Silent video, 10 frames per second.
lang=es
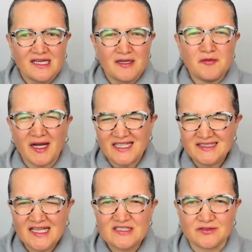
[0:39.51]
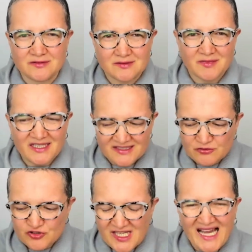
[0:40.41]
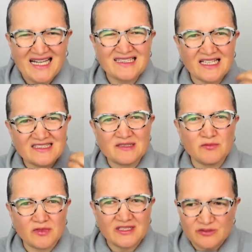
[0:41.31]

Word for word: Imagínate eso, imagínate uno llegar a ese,